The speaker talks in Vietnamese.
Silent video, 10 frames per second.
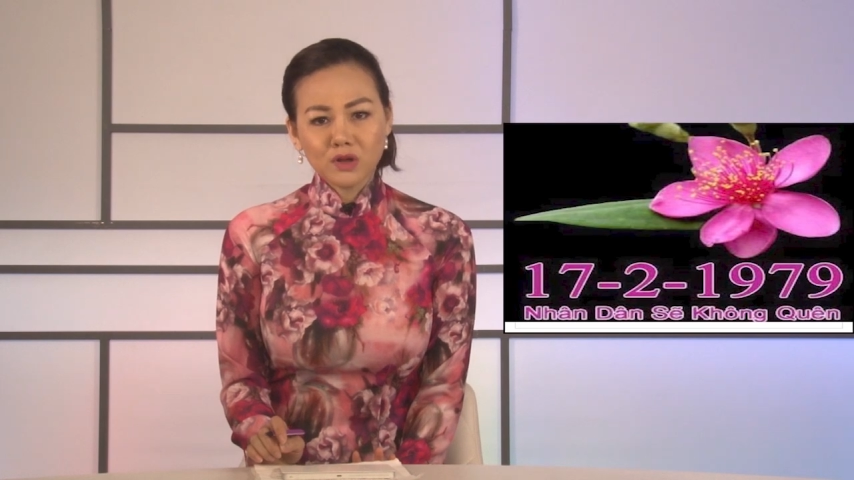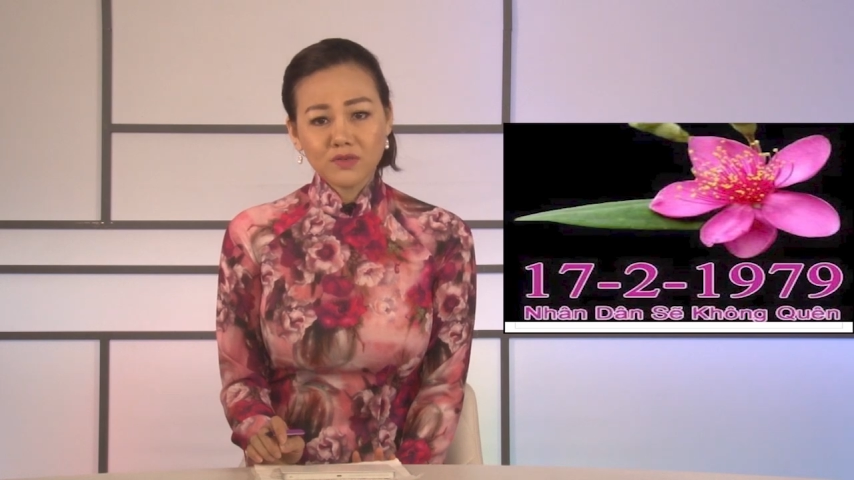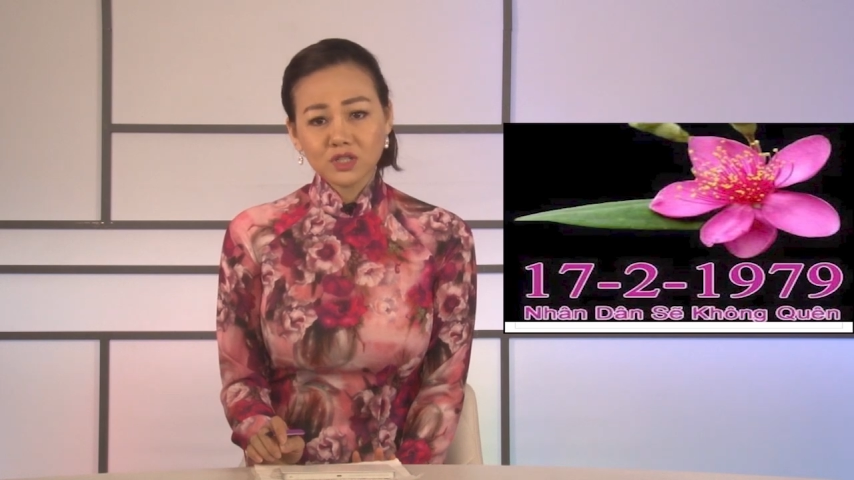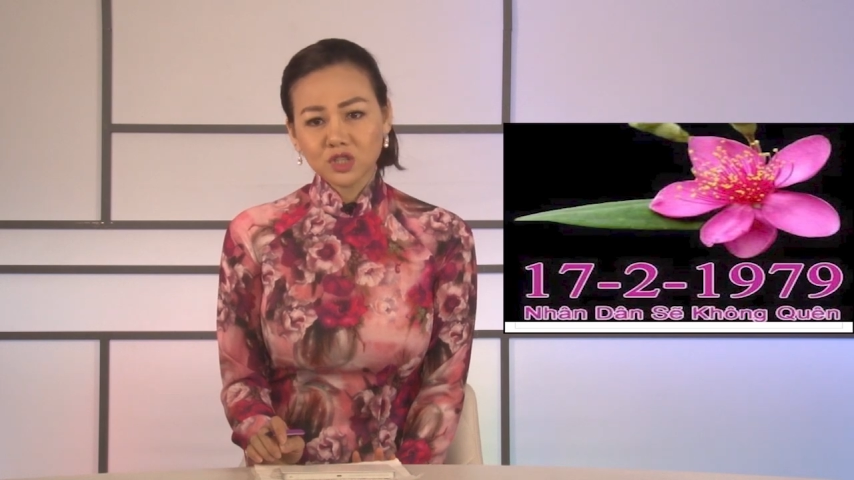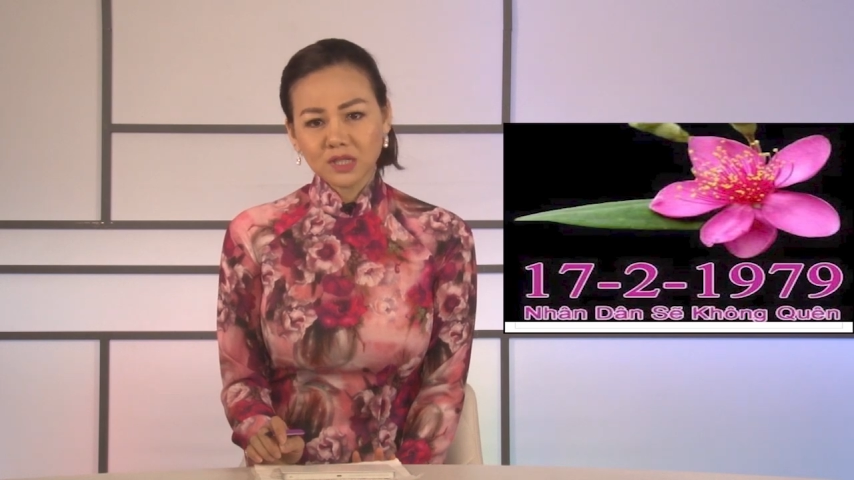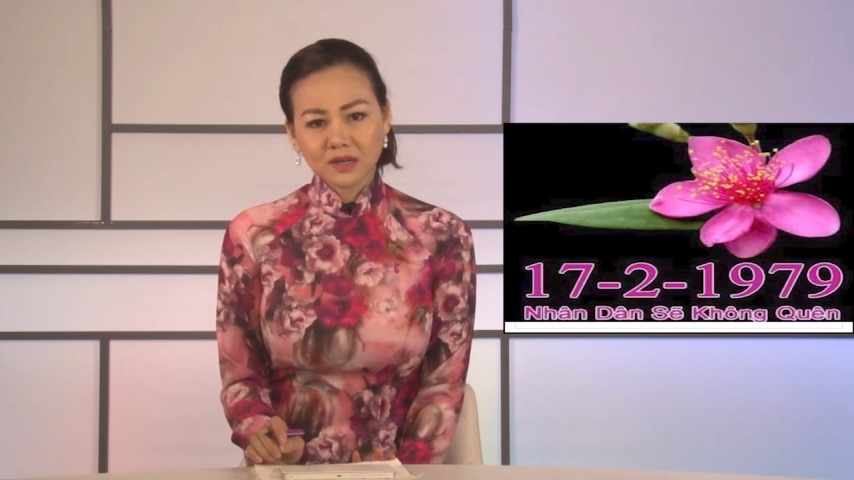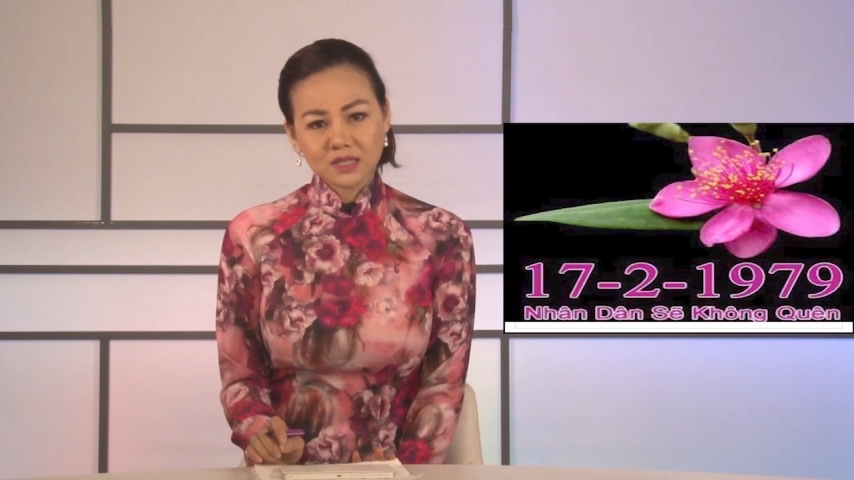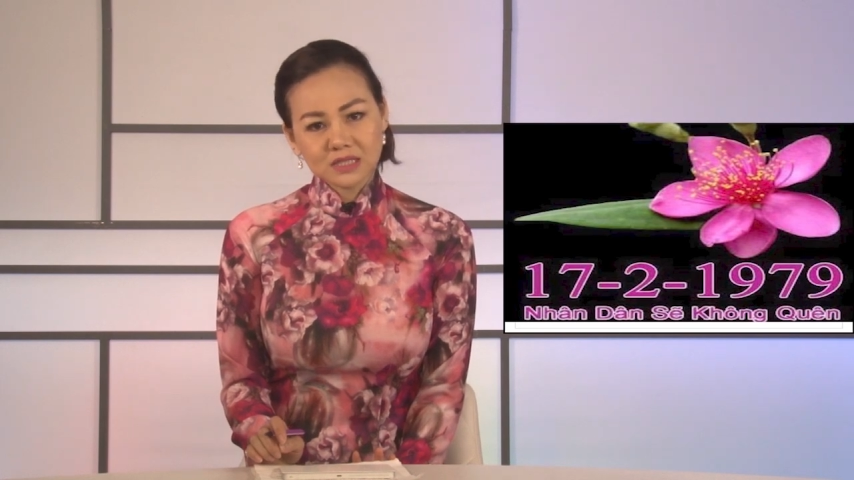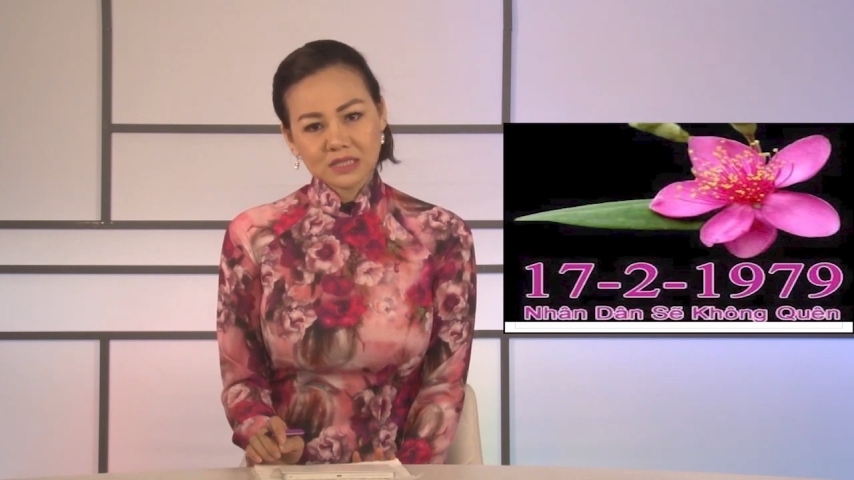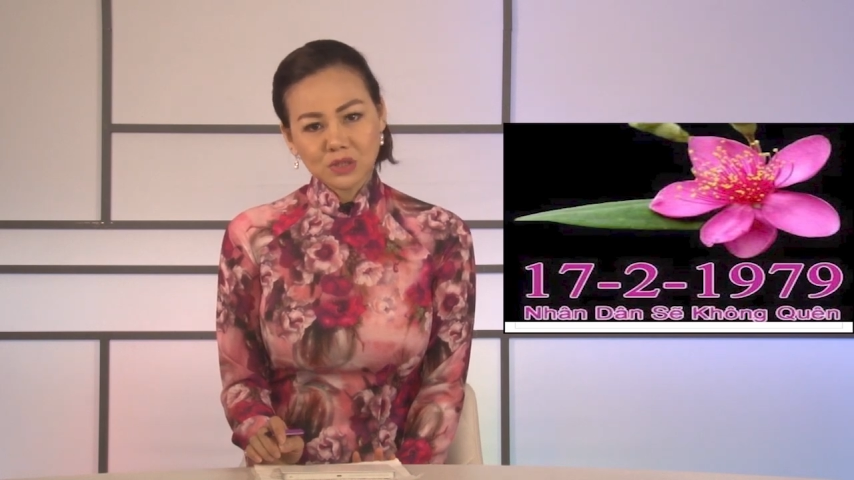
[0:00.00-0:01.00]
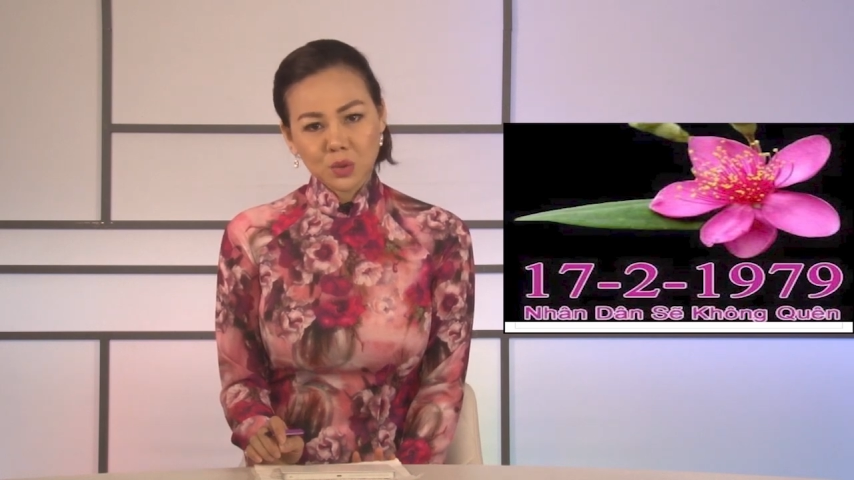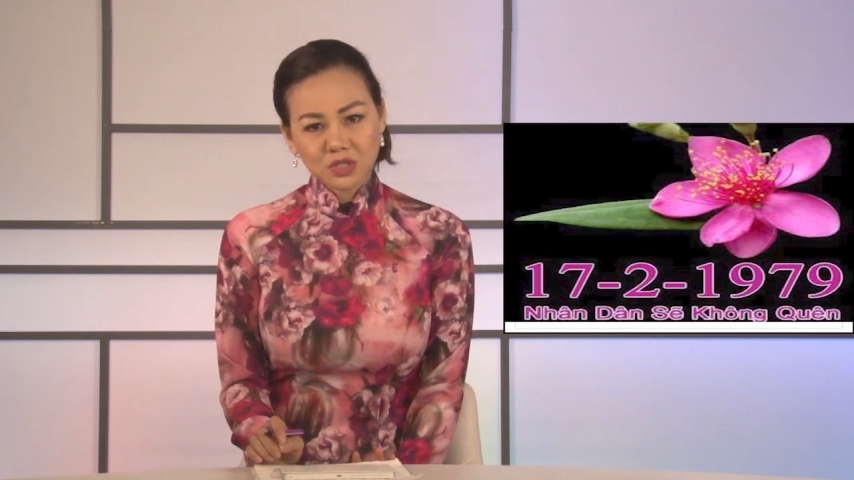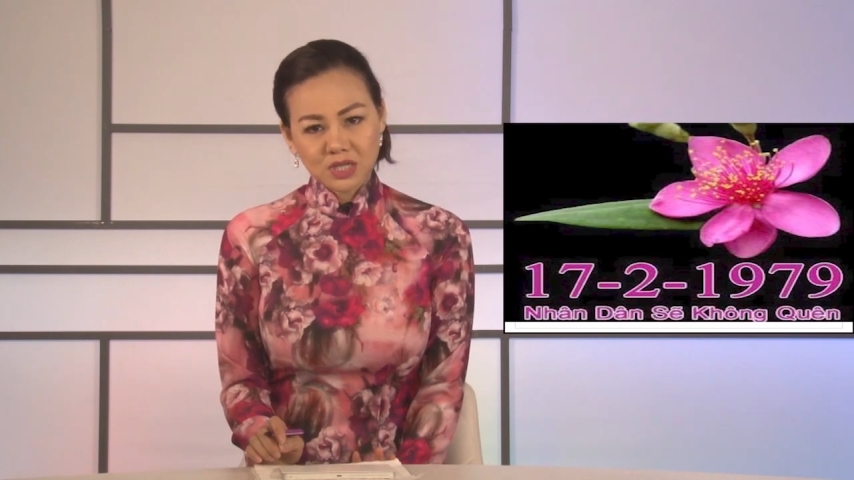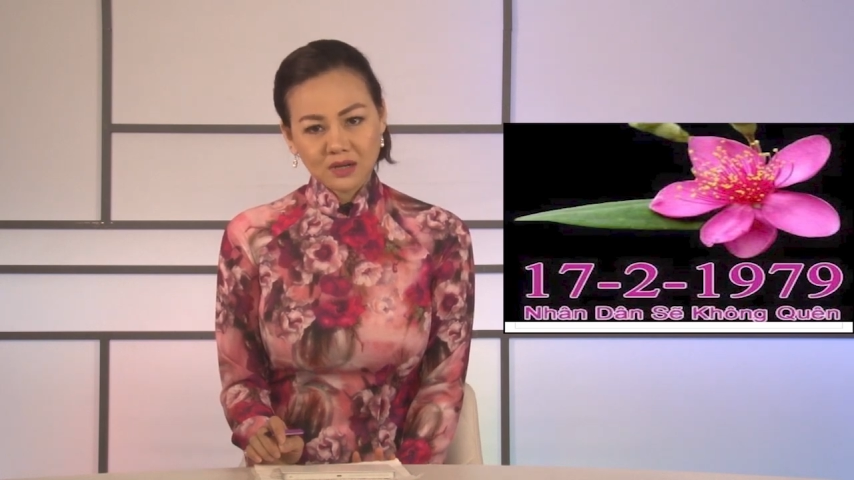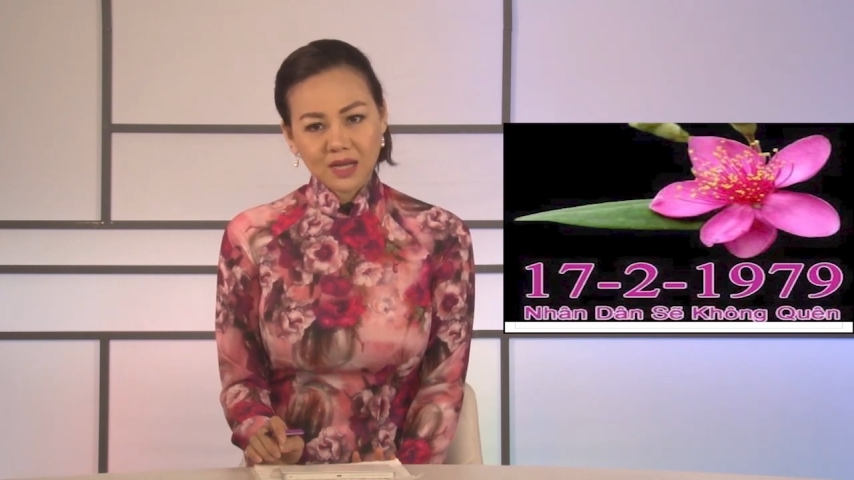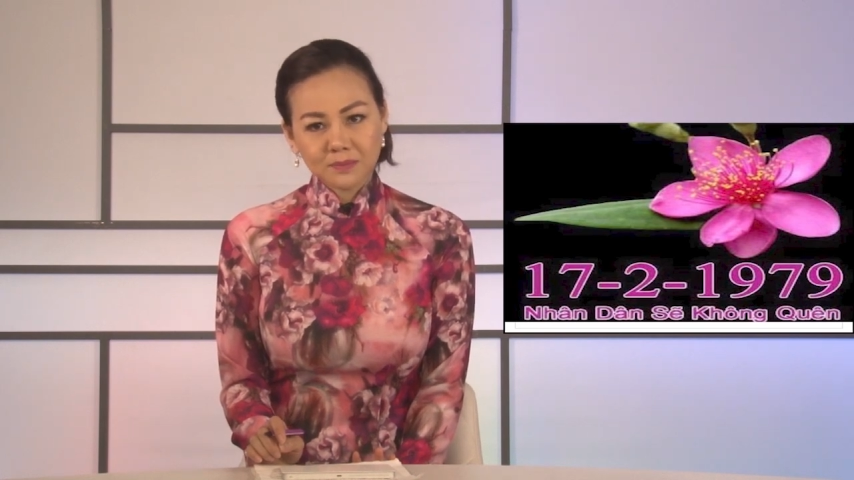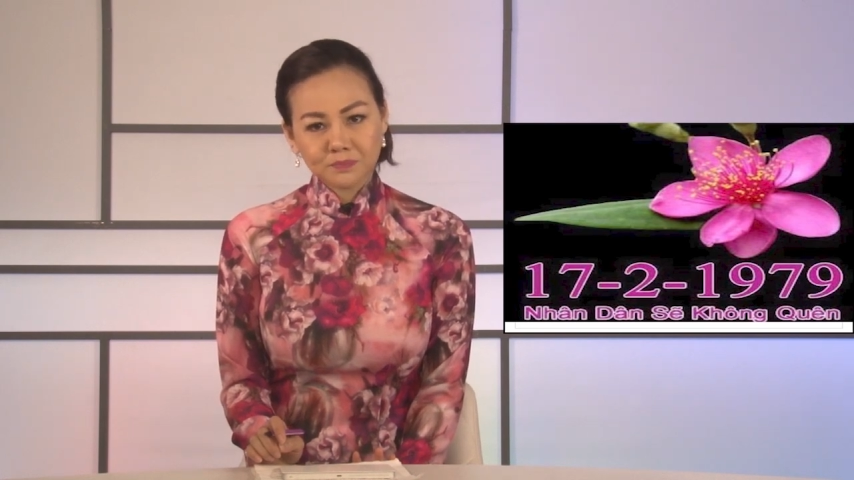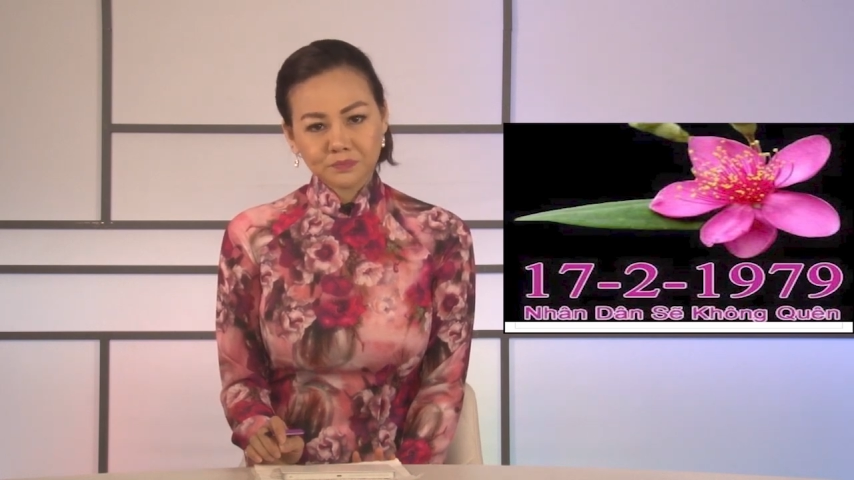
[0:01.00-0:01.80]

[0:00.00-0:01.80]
viết về sự thật lịch sử cuộc chiến này.